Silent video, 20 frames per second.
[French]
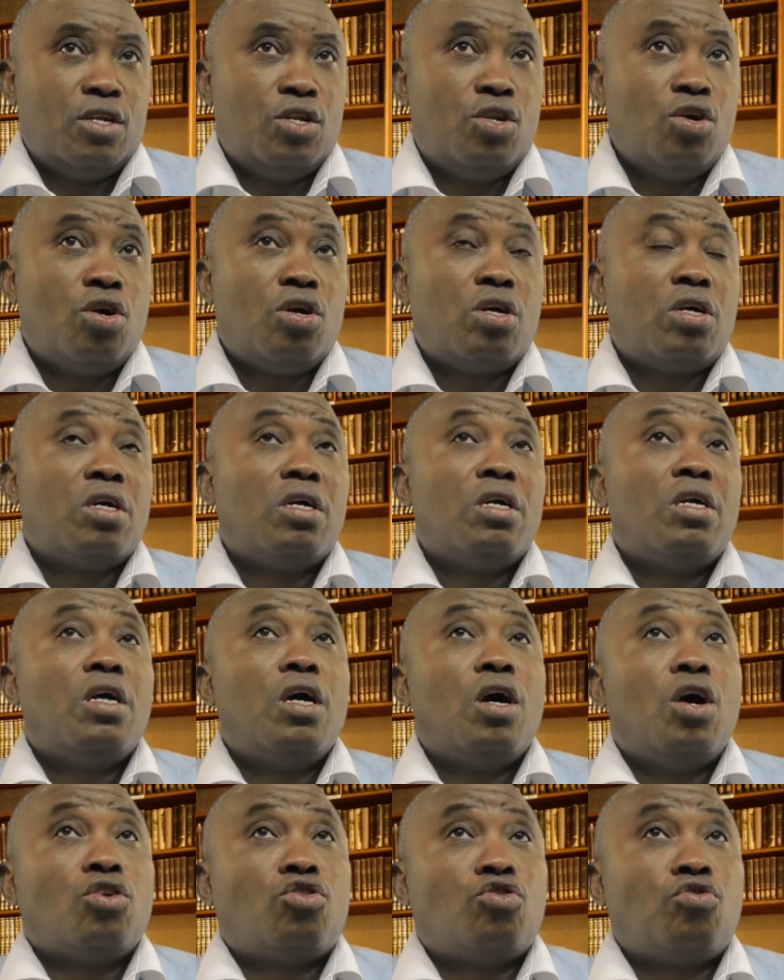Donc,
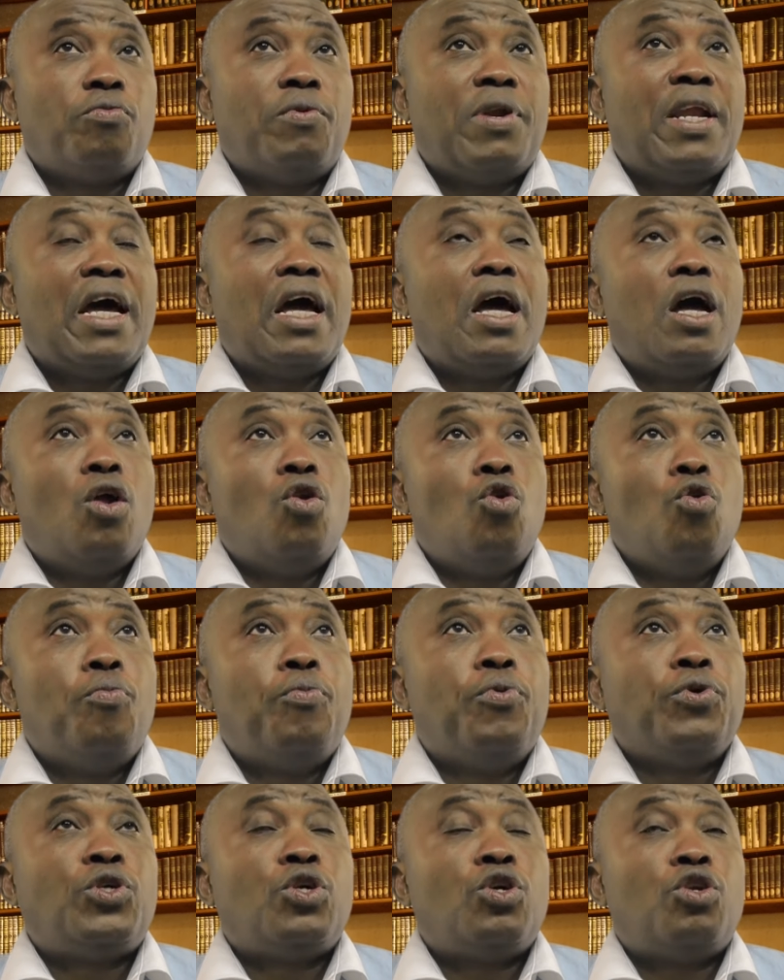en ce moment-là,
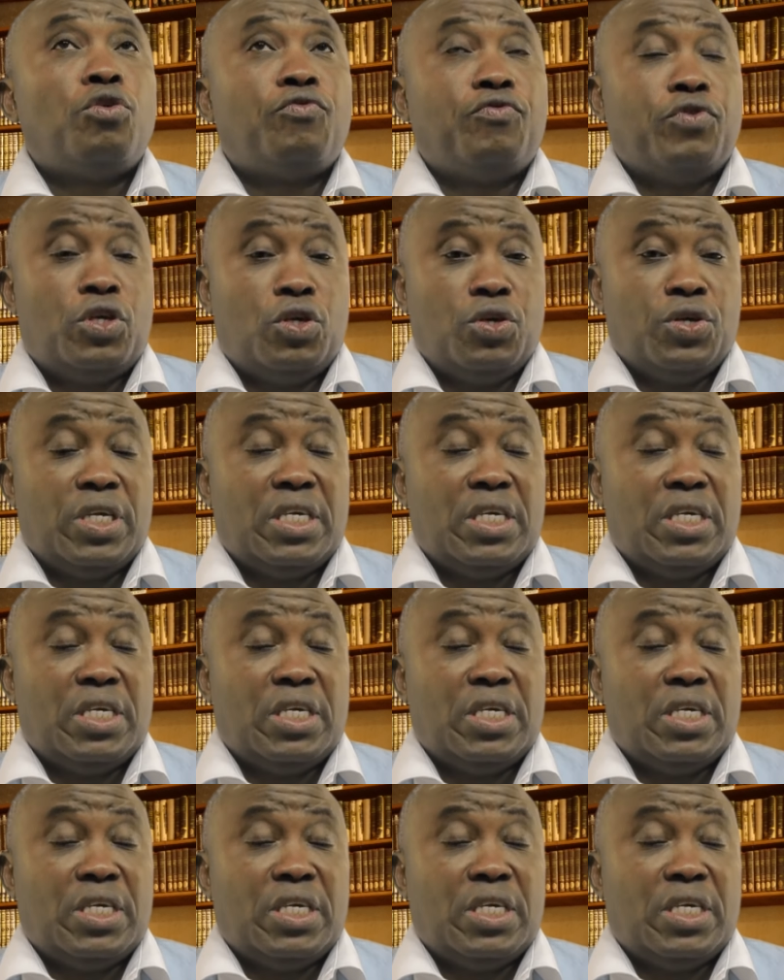l'opposition devrait se